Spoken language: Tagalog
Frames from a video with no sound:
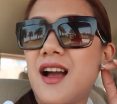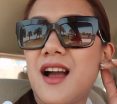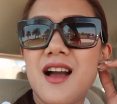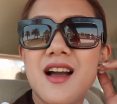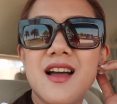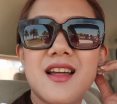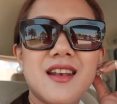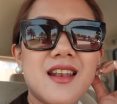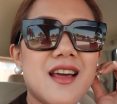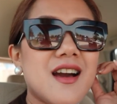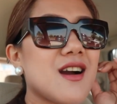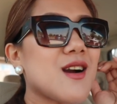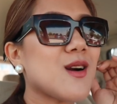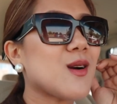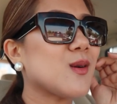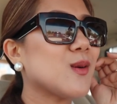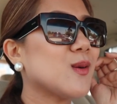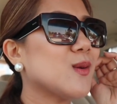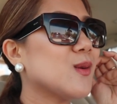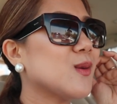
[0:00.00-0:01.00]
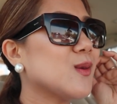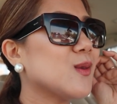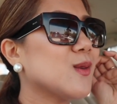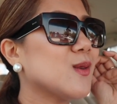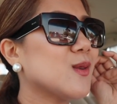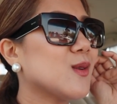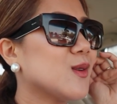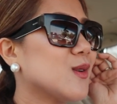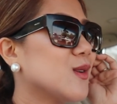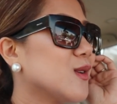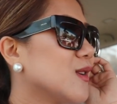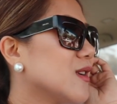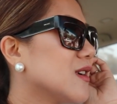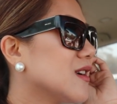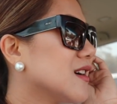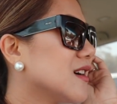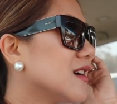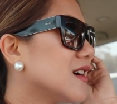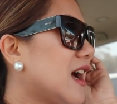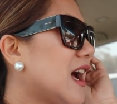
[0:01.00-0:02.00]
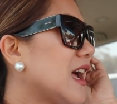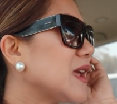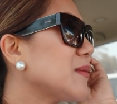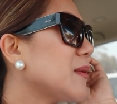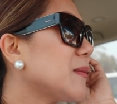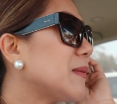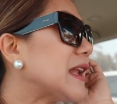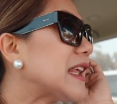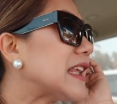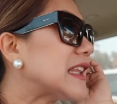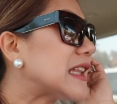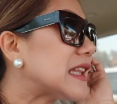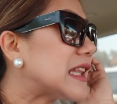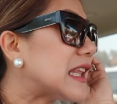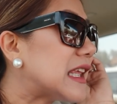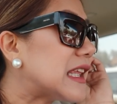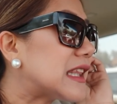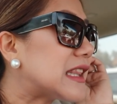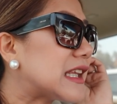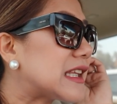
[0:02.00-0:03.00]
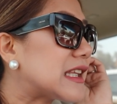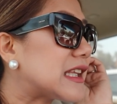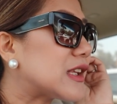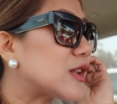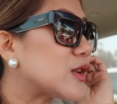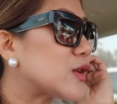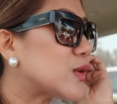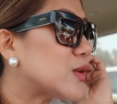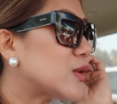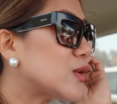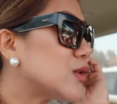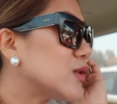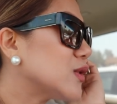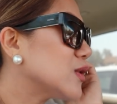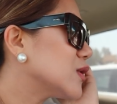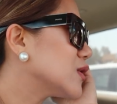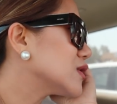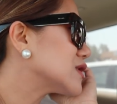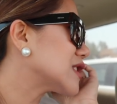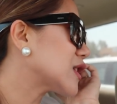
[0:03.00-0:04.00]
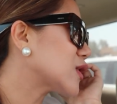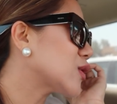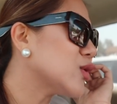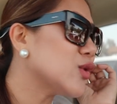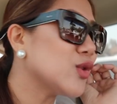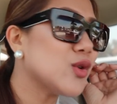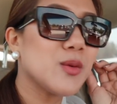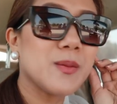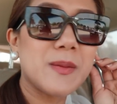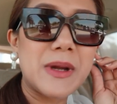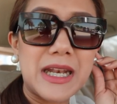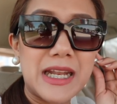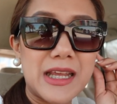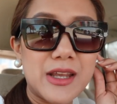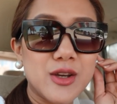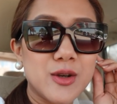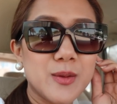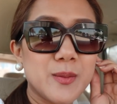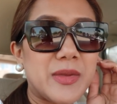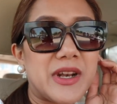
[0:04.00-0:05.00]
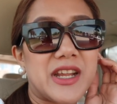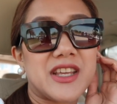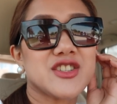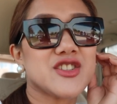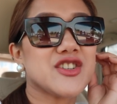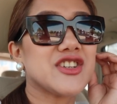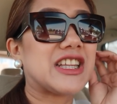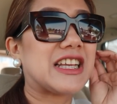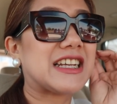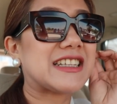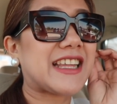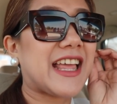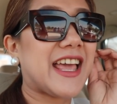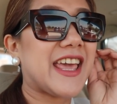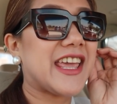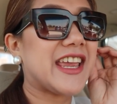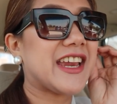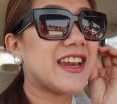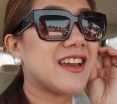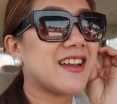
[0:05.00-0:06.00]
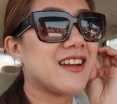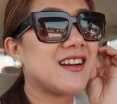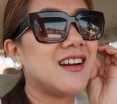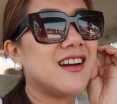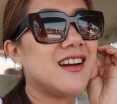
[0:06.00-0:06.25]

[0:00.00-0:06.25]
Akala ko. Ah, iba pala yung tinitignan ko. Sa bulong pala yung pressure ng tire.